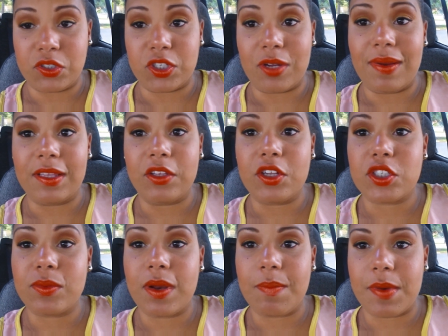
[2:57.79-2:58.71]
Estoy hablando
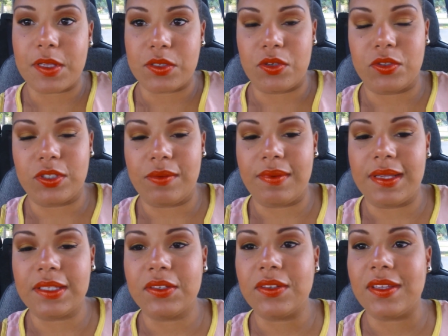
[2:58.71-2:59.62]
de sobrepeso, no estoy
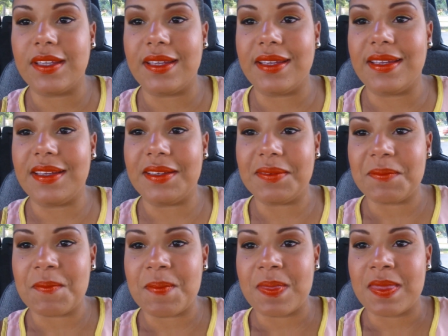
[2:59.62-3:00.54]
hablando de,